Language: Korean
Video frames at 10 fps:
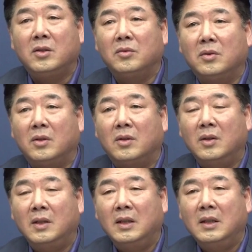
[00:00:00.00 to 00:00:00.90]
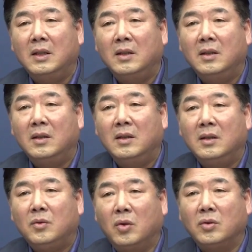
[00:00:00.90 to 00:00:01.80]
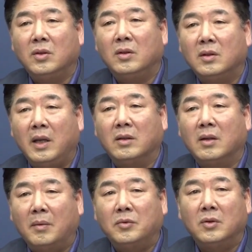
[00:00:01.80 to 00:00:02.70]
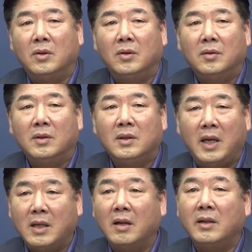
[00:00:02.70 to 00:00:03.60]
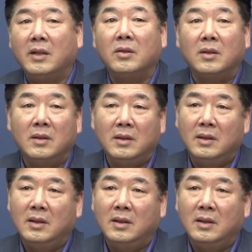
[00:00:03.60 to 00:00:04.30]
식으로 총선 대선 앞두고 제작을 해서